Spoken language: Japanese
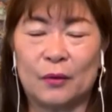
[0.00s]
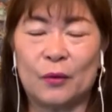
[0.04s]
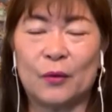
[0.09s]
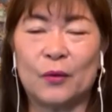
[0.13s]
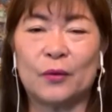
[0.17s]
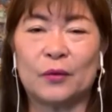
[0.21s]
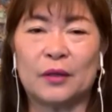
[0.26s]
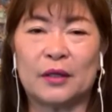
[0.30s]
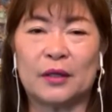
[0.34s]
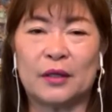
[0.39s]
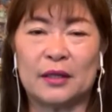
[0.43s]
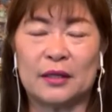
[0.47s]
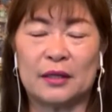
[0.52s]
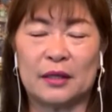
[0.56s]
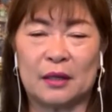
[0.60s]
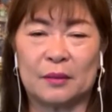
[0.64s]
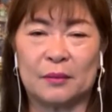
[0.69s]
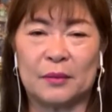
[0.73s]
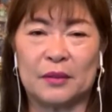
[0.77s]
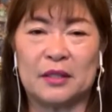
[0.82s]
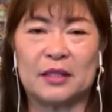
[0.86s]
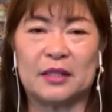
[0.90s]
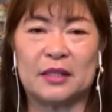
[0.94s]
大きい
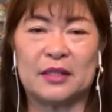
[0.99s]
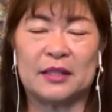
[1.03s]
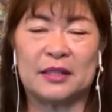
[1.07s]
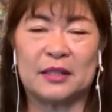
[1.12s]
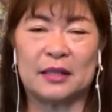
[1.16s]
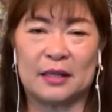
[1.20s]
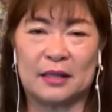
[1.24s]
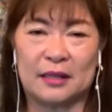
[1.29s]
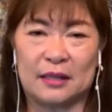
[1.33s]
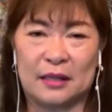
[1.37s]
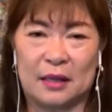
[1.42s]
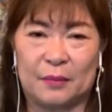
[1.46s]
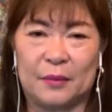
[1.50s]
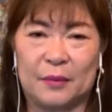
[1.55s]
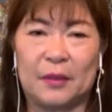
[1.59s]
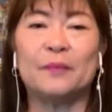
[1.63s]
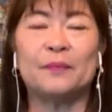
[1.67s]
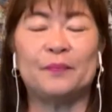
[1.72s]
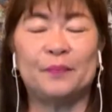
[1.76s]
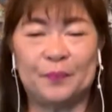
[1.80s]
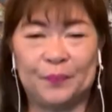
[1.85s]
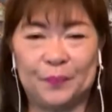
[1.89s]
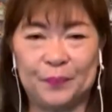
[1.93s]
波、小さい波。
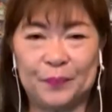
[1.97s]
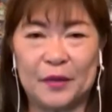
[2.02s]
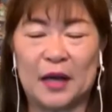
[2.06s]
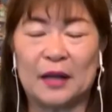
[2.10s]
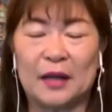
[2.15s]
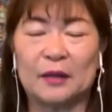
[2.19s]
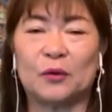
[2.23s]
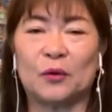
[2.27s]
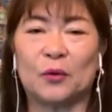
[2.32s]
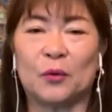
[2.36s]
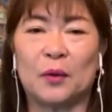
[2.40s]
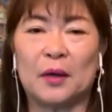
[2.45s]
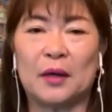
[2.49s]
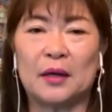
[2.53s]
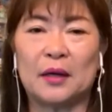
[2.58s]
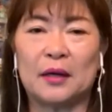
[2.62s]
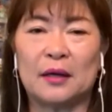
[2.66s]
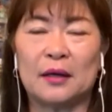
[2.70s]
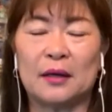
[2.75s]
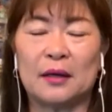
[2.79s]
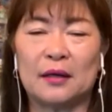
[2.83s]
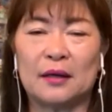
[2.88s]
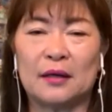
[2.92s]
うん、あと
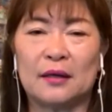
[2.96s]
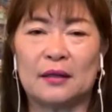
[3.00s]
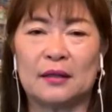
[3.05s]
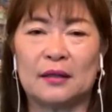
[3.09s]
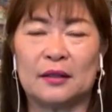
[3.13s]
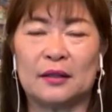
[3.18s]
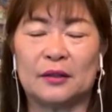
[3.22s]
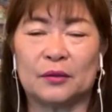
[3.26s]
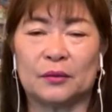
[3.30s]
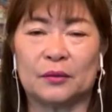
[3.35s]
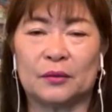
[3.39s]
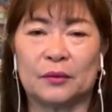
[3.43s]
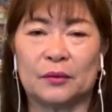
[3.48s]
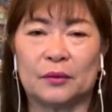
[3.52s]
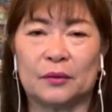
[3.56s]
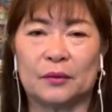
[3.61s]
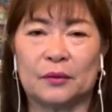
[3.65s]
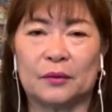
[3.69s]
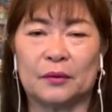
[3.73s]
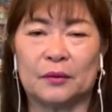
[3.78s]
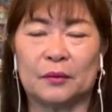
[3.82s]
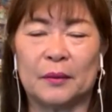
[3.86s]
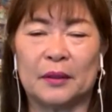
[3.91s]
は、やはりそ
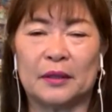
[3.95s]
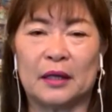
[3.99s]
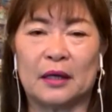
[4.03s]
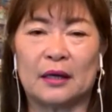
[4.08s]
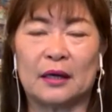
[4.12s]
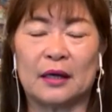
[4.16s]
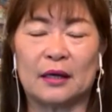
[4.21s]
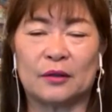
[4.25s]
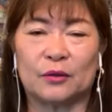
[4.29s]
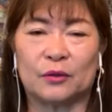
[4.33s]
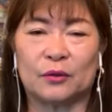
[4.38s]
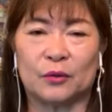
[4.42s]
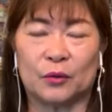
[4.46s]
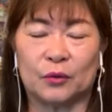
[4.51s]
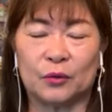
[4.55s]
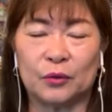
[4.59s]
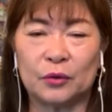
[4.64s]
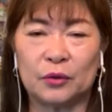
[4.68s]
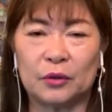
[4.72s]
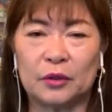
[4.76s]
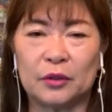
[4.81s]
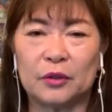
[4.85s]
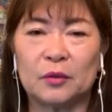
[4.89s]
の、まあ、長く乗るっ
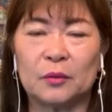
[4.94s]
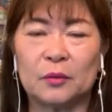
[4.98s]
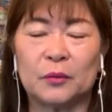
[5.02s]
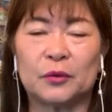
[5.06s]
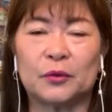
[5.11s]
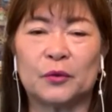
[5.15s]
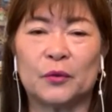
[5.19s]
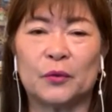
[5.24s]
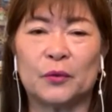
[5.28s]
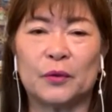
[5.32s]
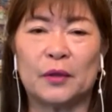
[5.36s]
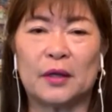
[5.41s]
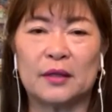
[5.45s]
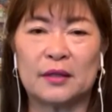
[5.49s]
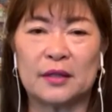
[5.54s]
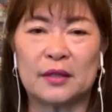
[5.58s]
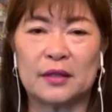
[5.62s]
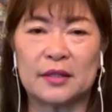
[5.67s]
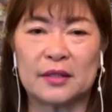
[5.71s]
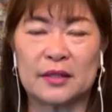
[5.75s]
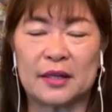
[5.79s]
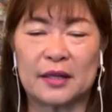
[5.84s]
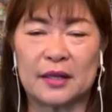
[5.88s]
ていうのもそうなんで
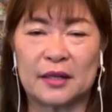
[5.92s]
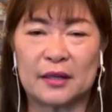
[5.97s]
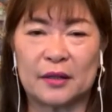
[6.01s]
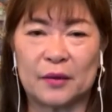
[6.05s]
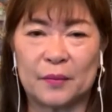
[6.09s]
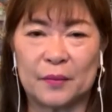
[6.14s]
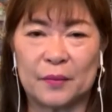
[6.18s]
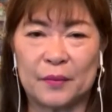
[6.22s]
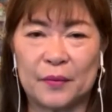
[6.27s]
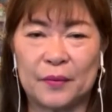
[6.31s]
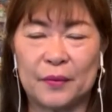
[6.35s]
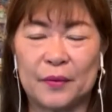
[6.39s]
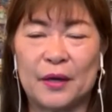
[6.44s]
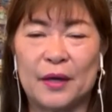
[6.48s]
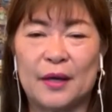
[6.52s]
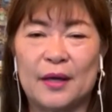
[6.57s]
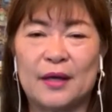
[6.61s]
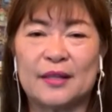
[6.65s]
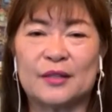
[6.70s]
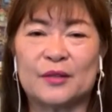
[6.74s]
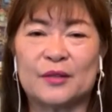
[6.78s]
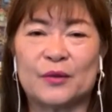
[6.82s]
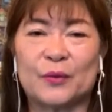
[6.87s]
すけれども、
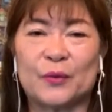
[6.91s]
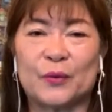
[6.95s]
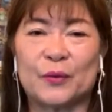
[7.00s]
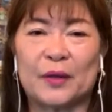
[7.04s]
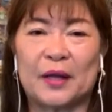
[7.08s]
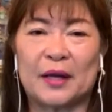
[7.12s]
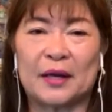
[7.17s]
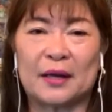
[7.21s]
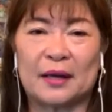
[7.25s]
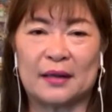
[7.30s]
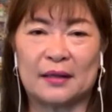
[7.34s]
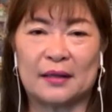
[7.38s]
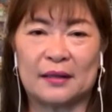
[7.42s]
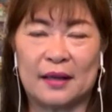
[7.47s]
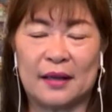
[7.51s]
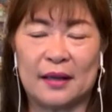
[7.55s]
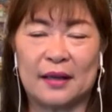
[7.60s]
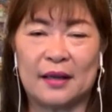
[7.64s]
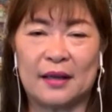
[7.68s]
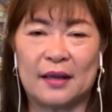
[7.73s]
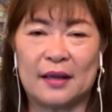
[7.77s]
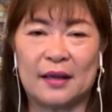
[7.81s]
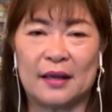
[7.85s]
その中
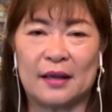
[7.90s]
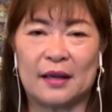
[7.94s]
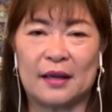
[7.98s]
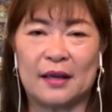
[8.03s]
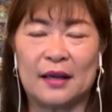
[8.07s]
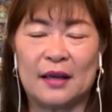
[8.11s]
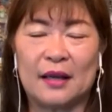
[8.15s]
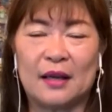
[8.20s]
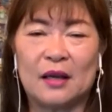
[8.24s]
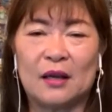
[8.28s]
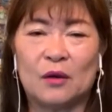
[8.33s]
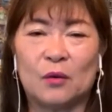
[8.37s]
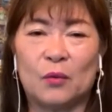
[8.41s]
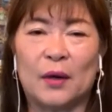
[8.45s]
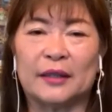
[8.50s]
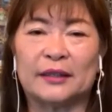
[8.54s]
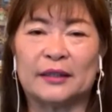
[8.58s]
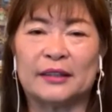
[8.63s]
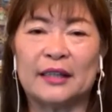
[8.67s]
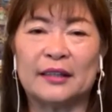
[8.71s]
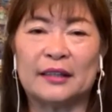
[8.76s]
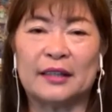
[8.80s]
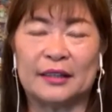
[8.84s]
で、
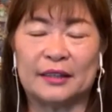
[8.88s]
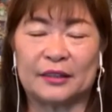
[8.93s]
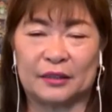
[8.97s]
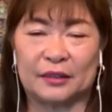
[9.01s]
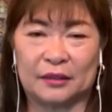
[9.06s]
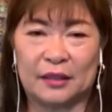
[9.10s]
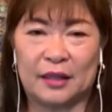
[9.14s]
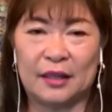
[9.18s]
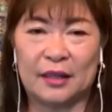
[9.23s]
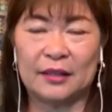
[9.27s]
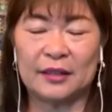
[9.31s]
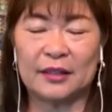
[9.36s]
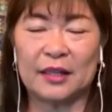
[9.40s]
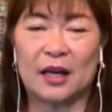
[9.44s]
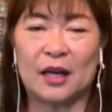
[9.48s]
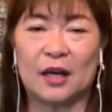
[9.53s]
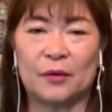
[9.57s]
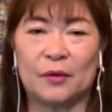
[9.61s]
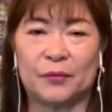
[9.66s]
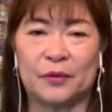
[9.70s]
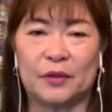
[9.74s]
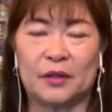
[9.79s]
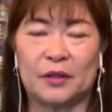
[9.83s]
技ですね。
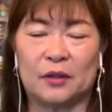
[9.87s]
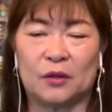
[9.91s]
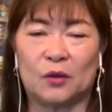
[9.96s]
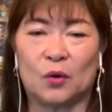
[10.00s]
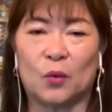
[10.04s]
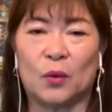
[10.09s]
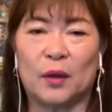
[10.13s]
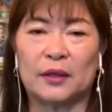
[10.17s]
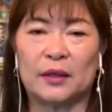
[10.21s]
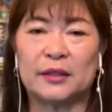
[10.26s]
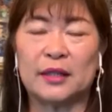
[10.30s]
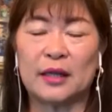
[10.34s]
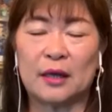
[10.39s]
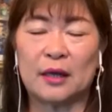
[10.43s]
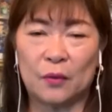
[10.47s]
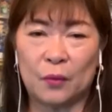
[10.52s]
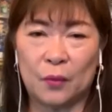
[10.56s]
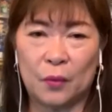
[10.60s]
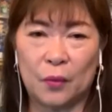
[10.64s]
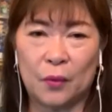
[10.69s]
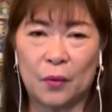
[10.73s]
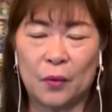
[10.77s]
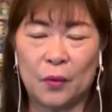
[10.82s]
サーフィンの技
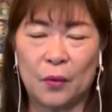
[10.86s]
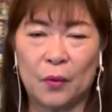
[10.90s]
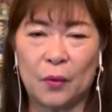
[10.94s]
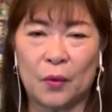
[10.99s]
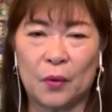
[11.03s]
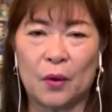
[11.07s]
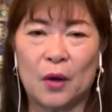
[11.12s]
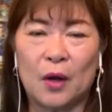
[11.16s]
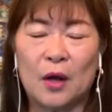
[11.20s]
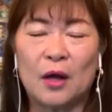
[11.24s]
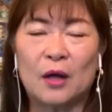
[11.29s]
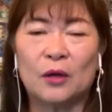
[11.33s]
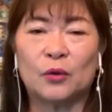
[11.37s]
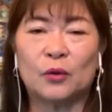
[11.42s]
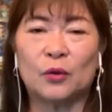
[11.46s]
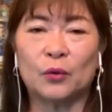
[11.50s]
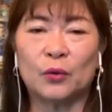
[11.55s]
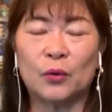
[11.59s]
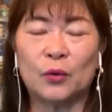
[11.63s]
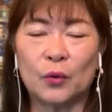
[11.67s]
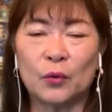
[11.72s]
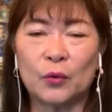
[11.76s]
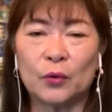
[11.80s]
を、ど
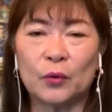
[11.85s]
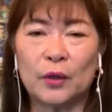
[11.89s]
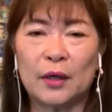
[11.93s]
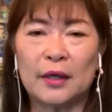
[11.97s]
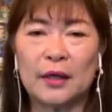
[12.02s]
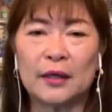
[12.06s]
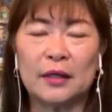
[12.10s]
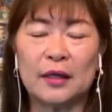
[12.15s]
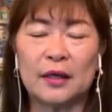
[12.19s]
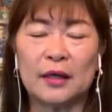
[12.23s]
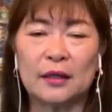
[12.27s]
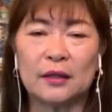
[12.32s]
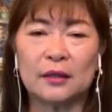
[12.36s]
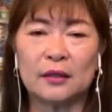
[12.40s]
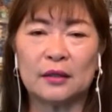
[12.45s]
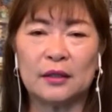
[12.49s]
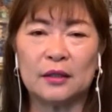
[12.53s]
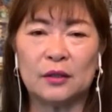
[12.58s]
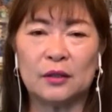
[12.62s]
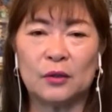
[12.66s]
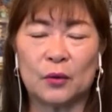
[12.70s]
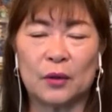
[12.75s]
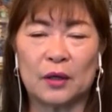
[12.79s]
のぐらい難
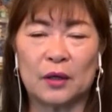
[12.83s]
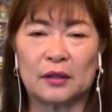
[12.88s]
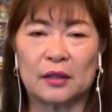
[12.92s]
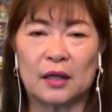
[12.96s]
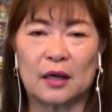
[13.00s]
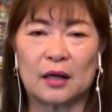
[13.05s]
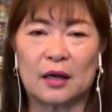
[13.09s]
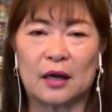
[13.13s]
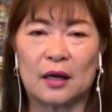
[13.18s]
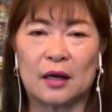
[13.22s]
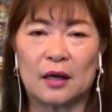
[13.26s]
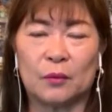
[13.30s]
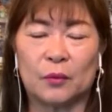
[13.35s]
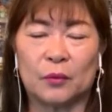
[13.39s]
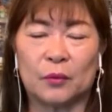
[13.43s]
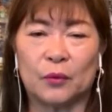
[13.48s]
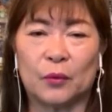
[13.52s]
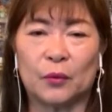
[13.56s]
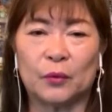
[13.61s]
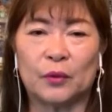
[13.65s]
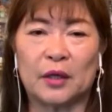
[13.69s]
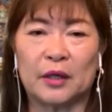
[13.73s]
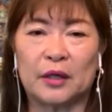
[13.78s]
易度が高いも
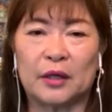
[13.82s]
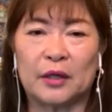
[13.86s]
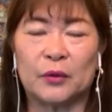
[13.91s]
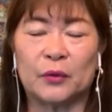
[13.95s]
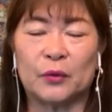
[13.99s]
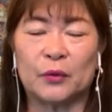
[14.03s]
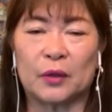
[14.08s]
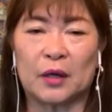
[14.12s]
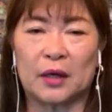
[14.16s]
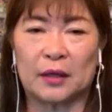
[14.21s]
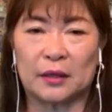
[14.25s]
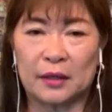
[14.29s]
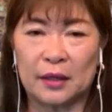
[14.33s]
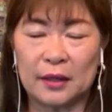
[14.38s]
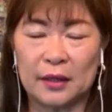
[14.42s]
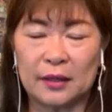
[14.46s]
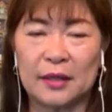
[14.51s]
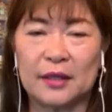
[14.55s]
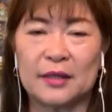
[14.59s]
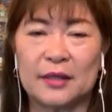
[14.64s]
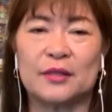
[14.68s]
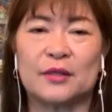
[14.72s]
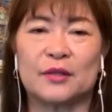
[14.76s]
のをできるかで
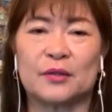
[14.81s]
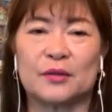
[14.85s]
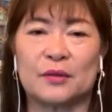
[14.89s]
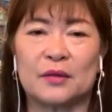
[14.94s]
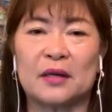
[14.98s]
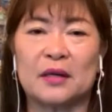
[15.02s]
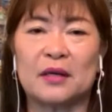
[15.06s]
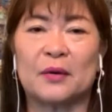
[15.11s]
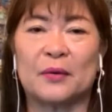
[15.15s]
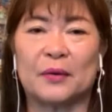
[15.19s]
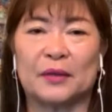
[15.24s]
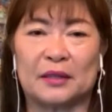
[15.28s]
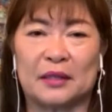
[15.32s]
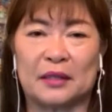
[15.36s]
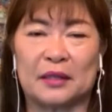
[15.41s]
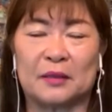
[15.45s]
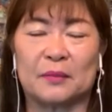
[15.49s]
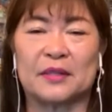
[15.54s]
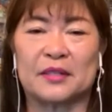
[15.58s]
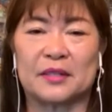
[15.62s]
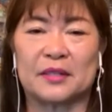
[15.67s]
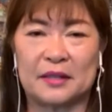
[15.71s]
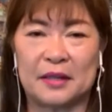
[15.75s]
点数が変わってき
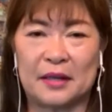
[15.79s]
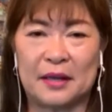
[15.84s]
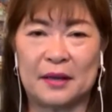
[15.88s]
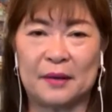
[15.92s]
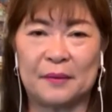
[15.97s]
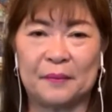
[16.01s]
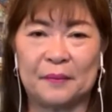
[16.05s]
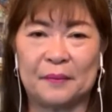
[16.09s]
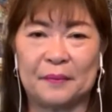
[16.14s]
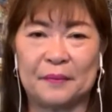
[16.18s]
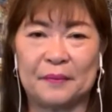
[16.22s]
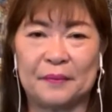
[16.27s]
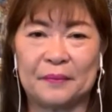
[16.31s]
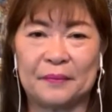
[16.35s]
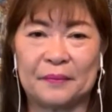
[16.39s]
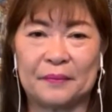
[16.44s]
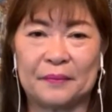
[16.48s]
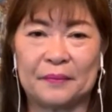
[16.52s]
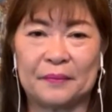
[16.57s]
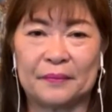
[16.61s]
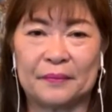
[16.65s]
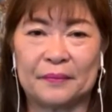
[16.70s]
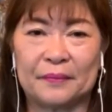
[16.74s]
ますね。うん
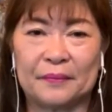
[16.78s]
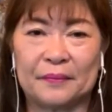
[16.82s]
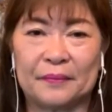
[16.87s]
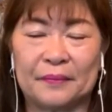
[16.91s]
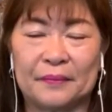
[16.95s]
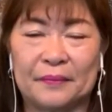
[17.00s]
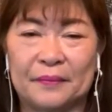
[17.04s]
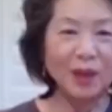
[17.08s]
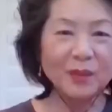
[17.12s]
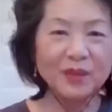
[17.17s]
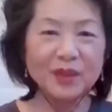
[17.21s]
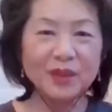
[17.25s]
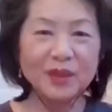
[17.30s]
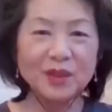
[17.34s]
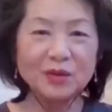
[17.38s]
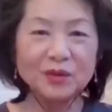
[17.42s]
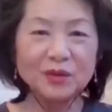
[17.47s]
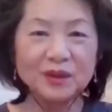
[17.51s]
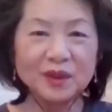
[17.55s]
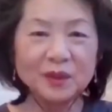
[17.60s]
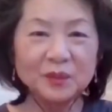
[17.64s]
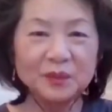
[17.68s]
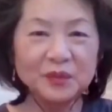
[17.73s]
あの波
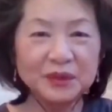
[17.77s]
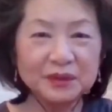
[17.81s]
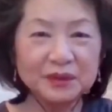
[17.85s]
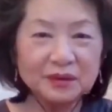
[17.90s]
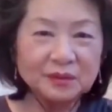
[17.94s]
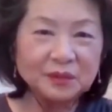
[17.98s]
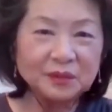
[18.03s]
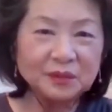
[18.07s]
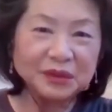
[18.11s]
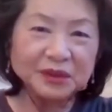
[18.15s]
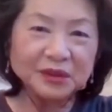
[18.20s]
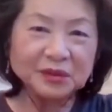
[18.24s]
の上でビュンビ